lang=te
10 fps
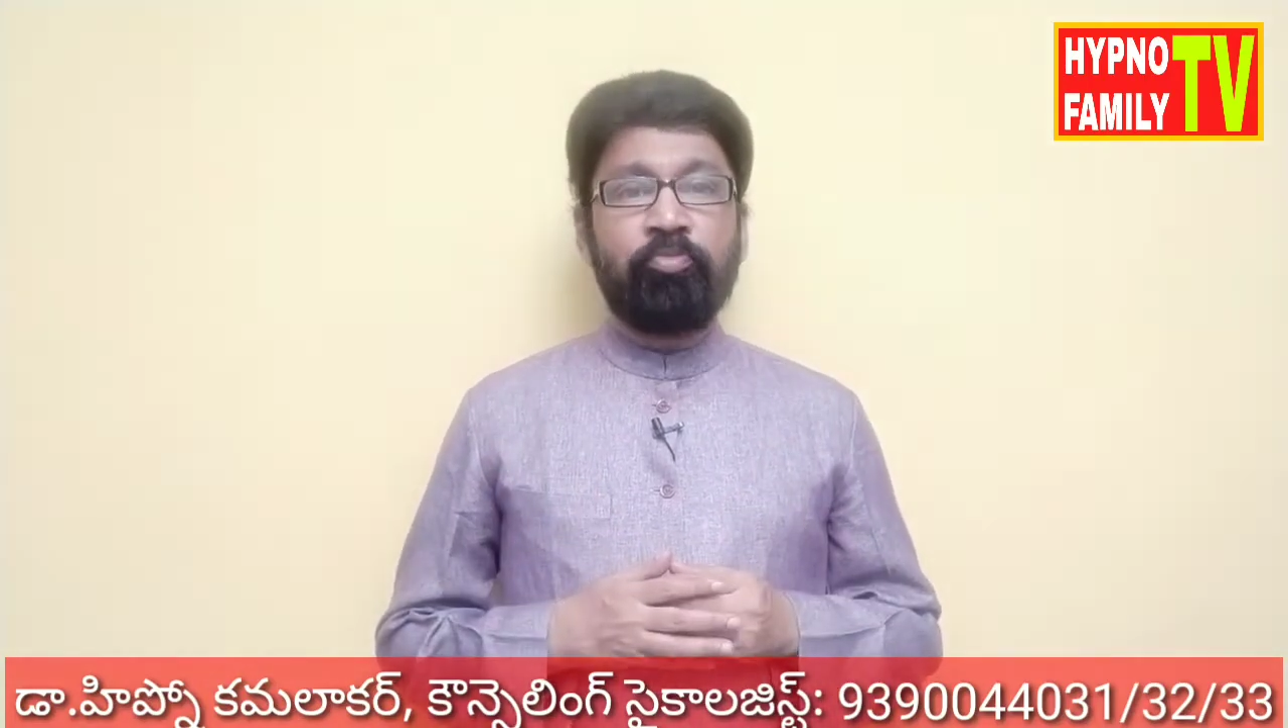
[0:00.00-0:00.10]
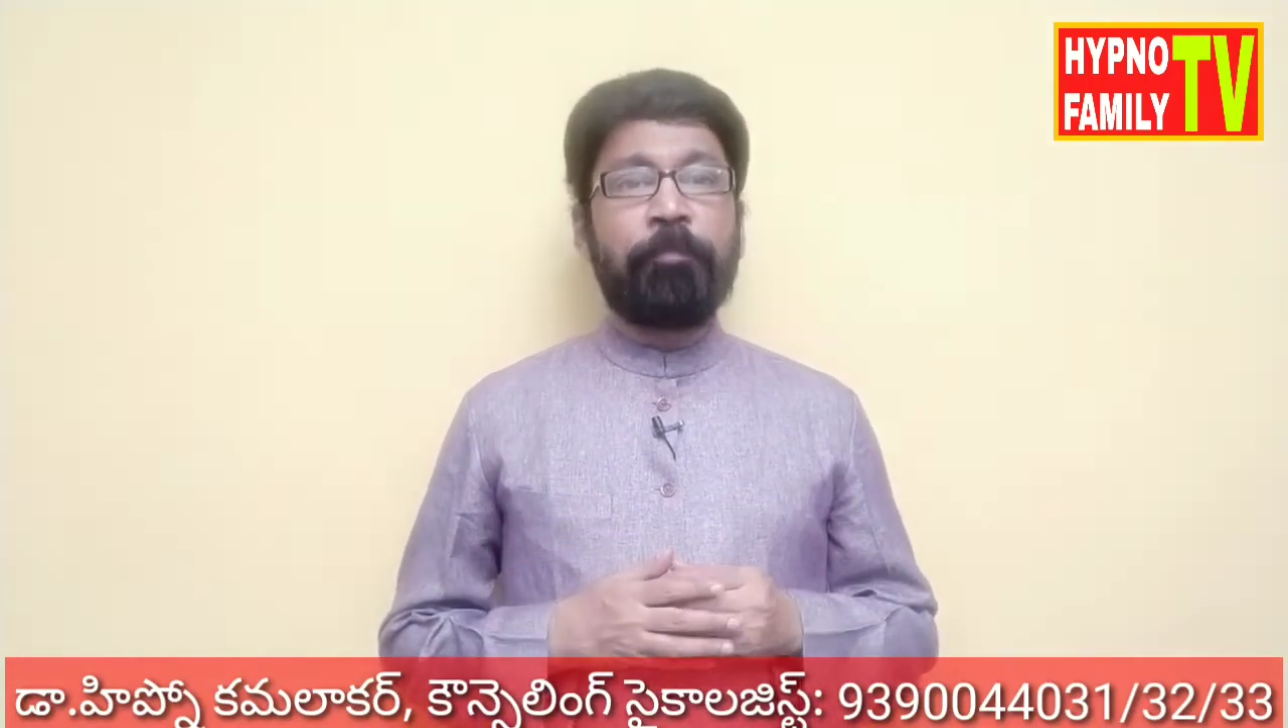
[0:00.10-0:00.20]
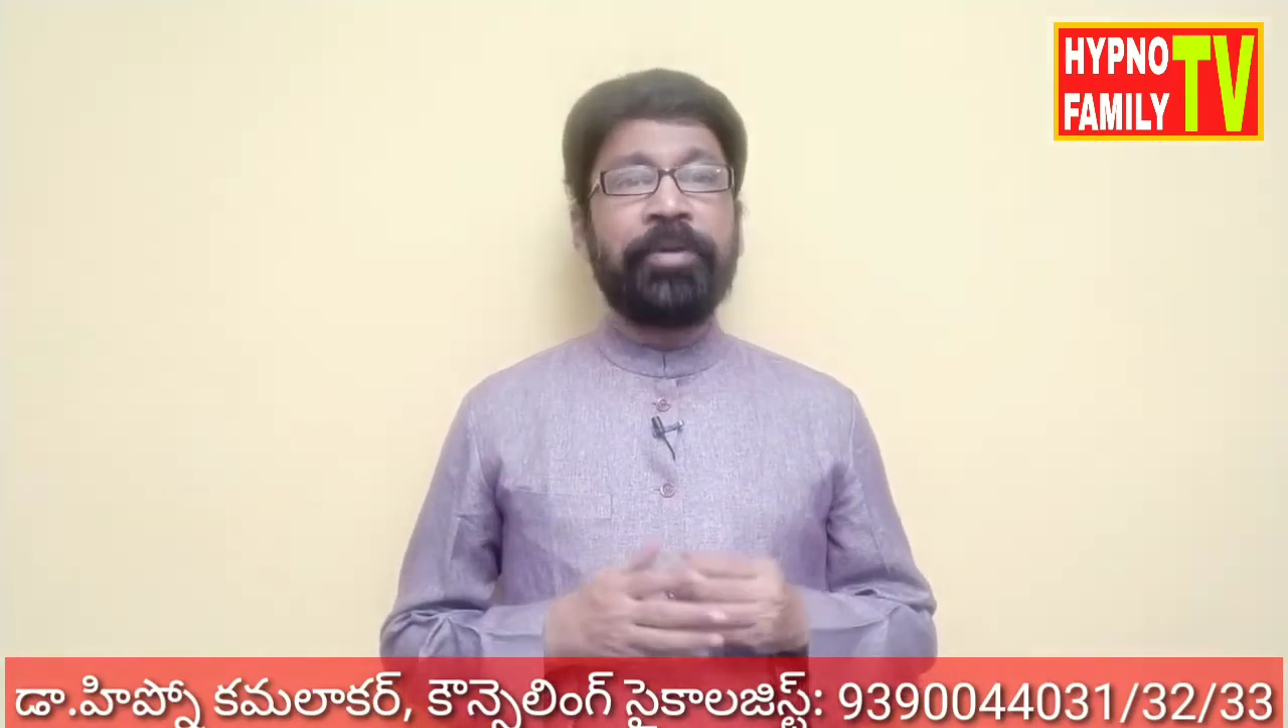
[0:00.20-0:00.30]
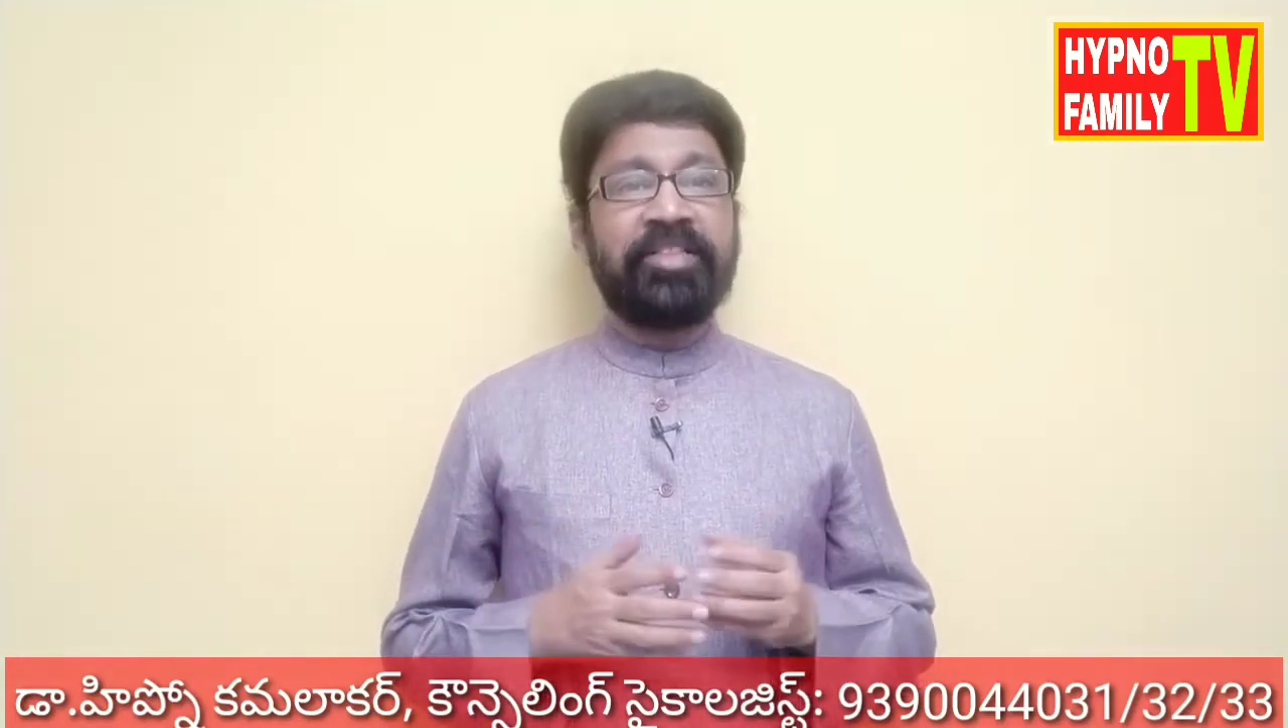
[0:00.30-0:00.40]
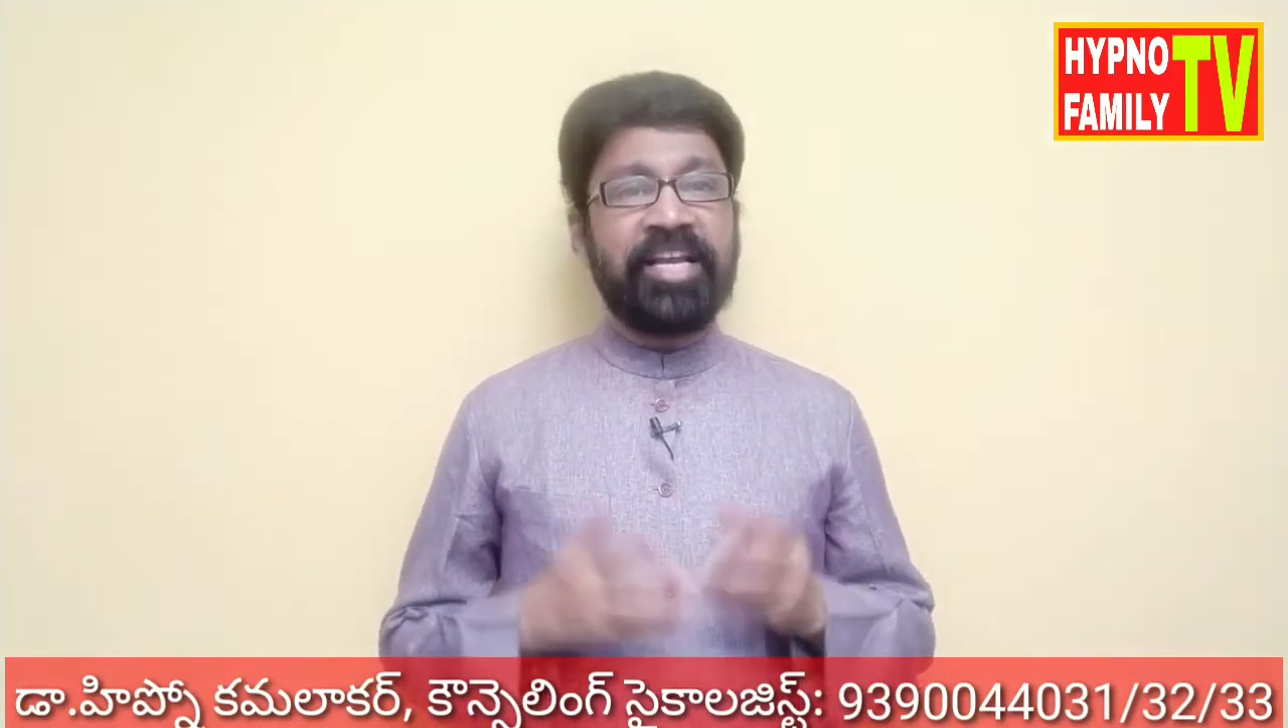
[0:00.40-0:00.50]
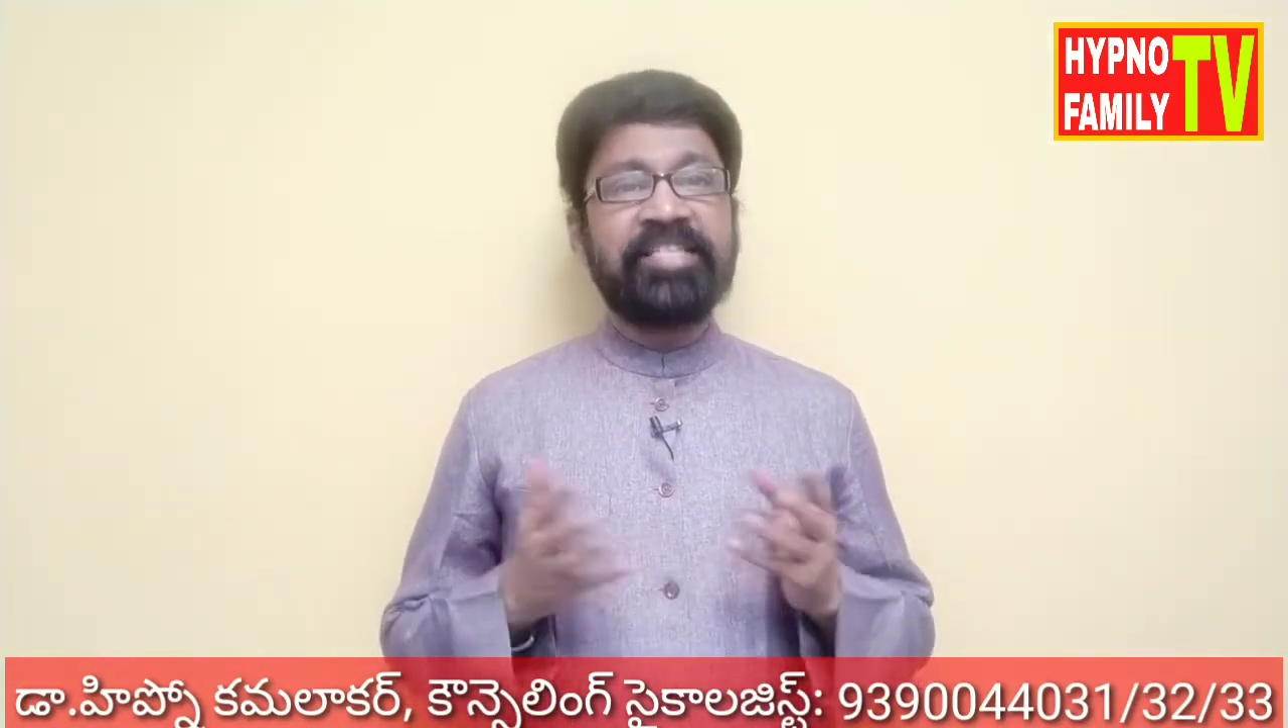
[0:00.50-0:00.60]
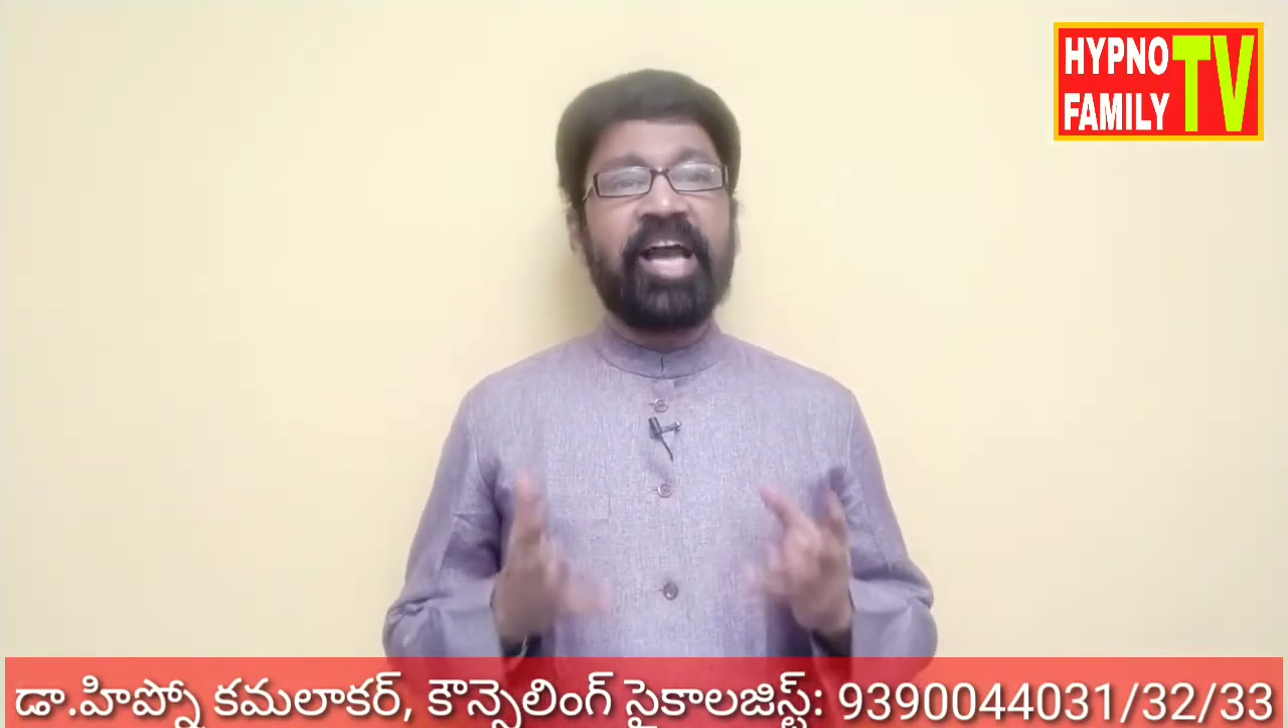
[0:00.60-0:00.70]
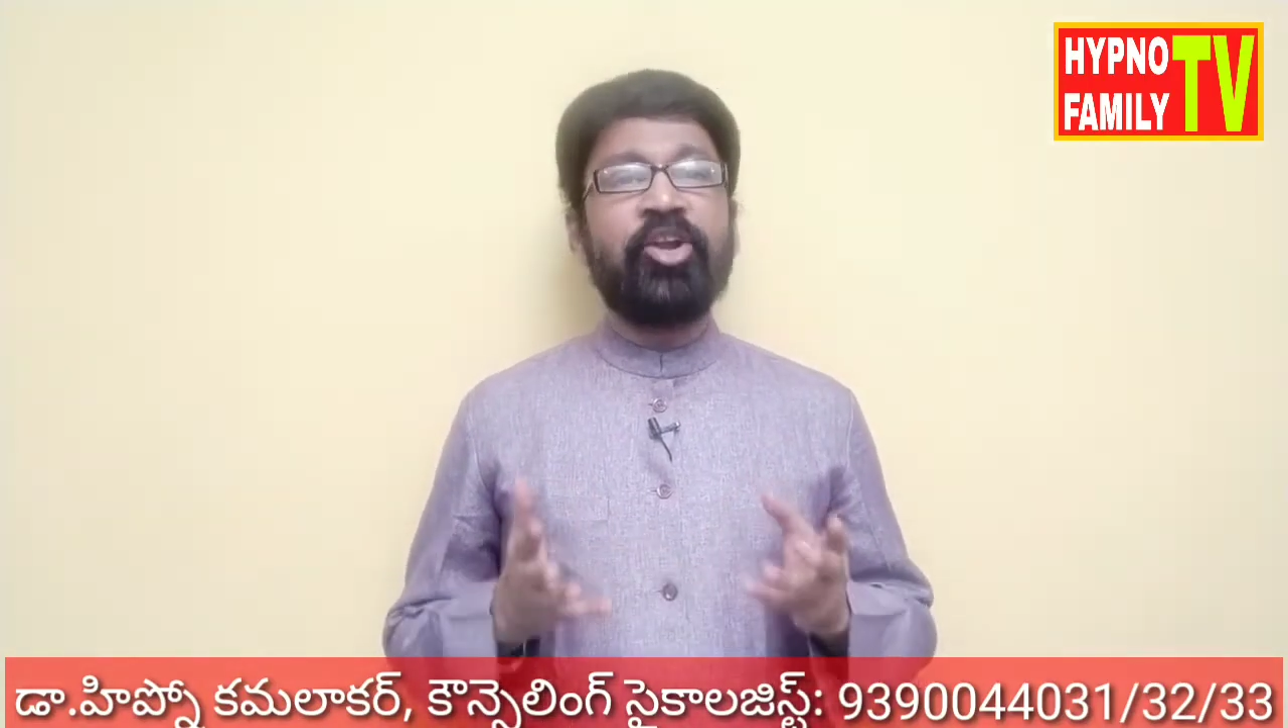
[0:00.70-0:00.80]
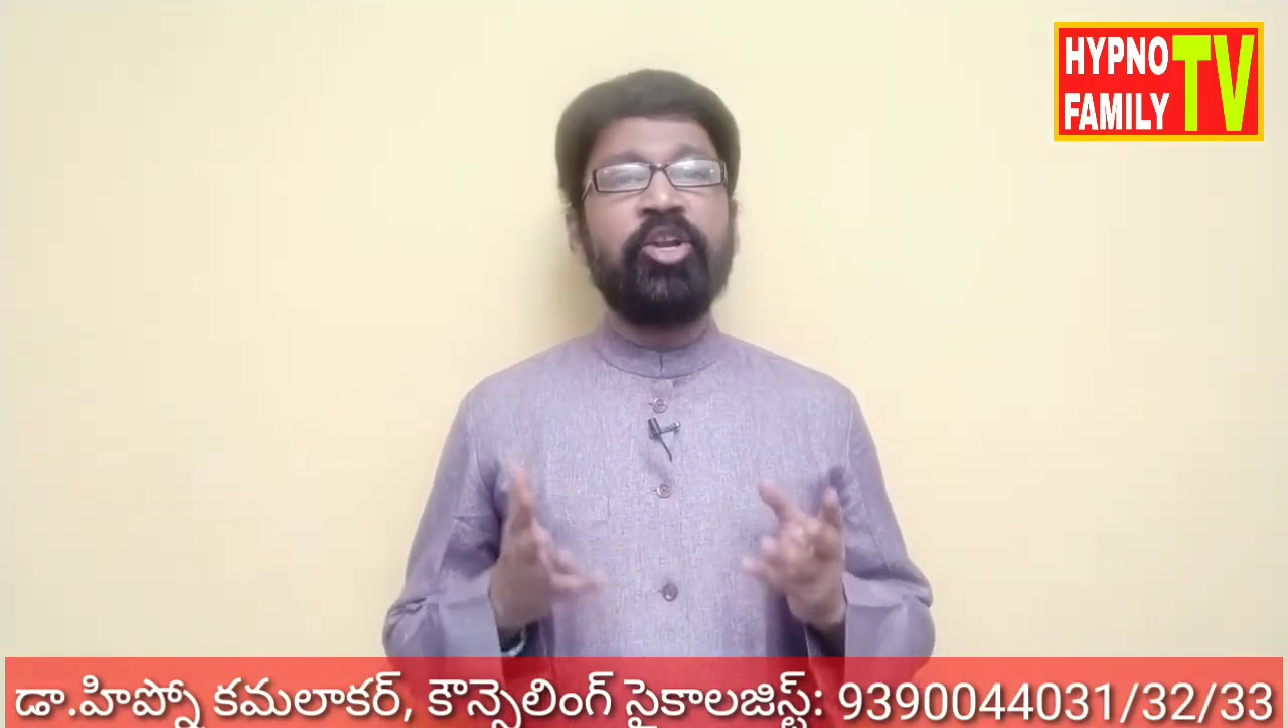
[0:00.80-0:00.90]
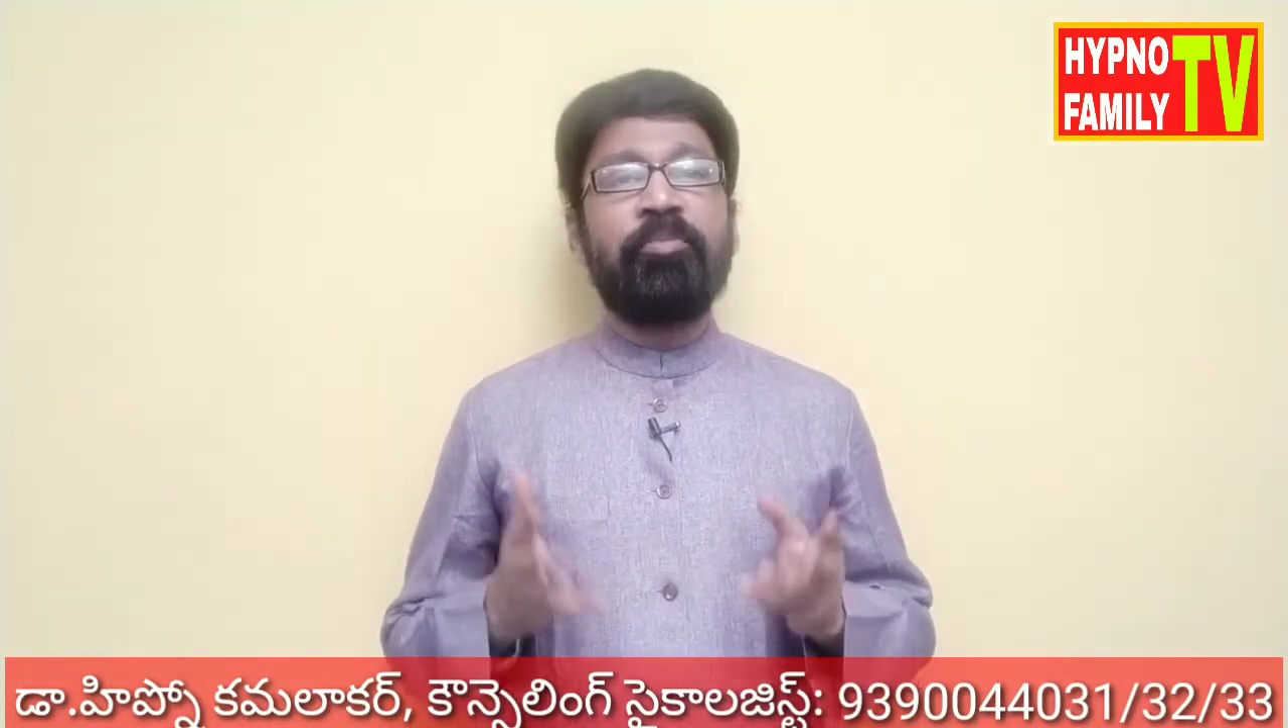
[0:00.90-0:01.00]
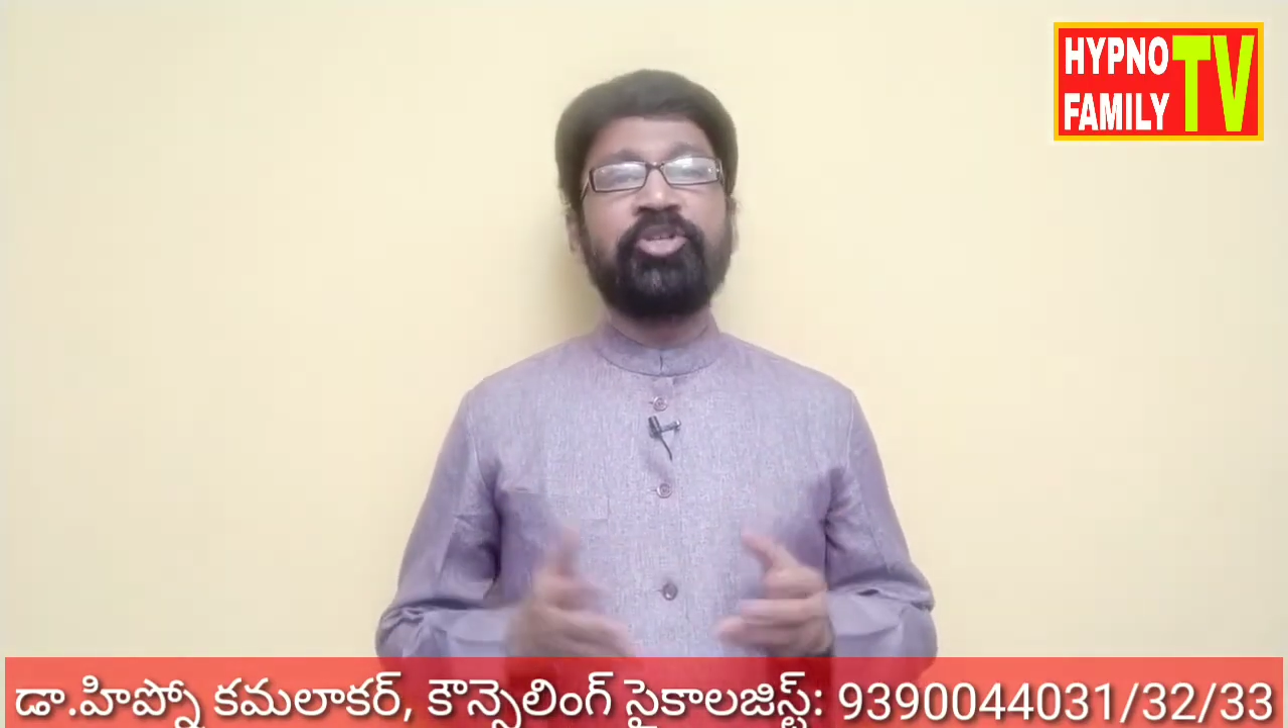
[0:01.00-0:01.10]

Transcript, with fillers: ముప్పై దేశాల్లోని